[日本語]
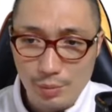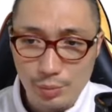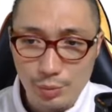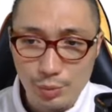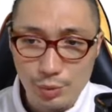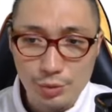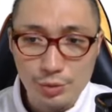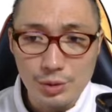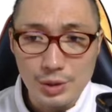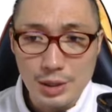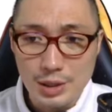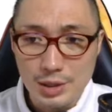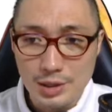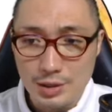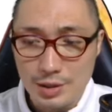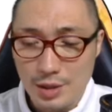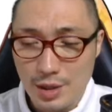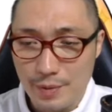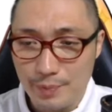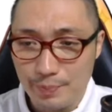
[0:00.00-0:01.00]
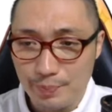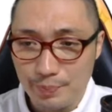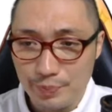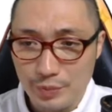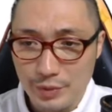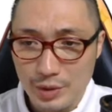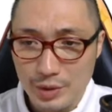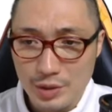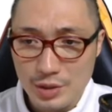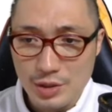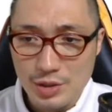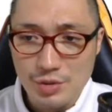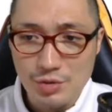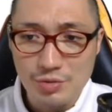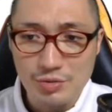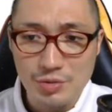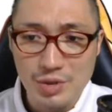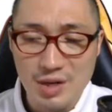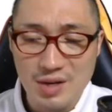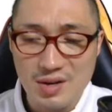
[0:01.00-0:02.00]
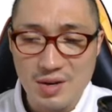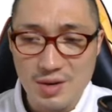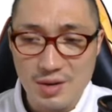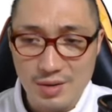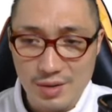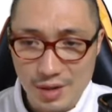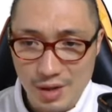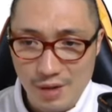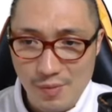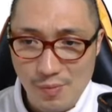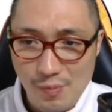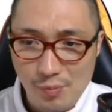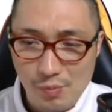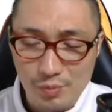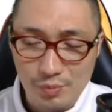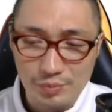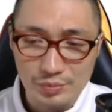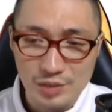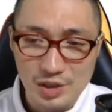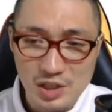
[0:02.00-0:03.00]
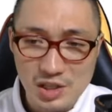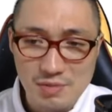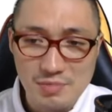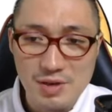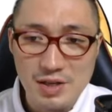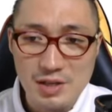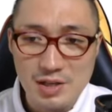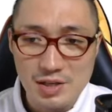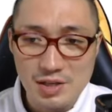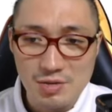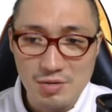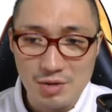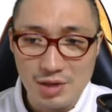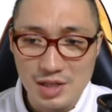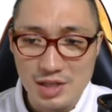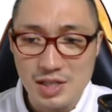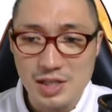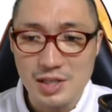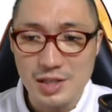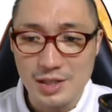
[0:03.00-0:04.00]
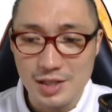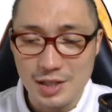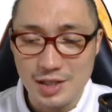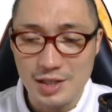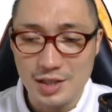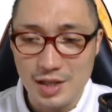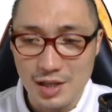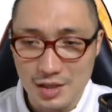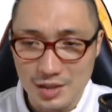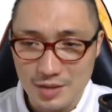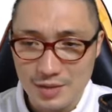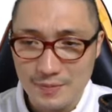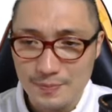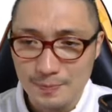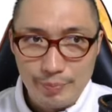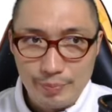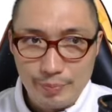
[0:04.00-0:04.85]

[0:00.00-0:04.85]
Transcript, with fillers: 僕はですね、飲食店なんで、一番忙しい時期です。